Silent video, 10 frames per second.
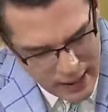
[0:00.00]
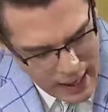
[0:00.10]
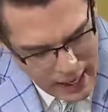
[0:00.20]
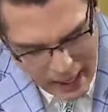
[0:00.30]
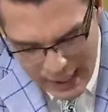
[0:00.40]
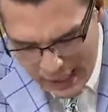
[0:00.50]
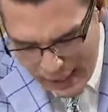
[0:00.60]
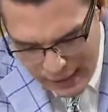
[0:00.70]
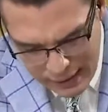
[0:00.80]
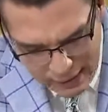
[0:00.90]

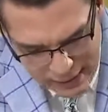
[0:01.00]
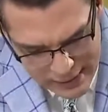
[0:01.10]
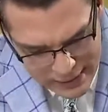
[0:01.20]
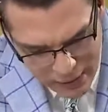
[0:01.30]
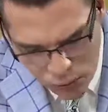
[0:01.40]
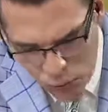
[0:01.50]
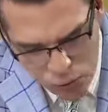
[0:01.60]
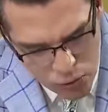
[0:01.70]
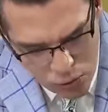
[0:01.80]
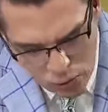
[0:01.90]
al
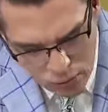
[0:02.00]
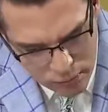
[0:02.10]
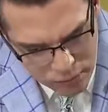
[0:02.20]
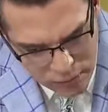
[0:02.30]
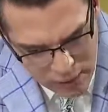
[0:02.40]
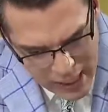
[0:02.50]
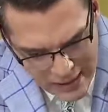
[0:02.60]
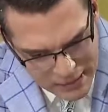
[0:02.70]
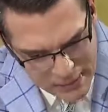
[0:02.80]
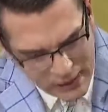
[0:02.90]
seguro,
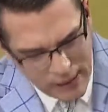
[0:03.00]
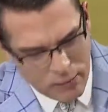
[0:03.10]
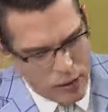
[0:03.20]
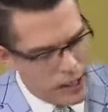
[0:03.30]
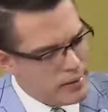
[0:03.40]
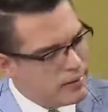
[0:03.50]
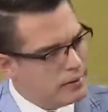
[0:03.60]
las demandas laborales?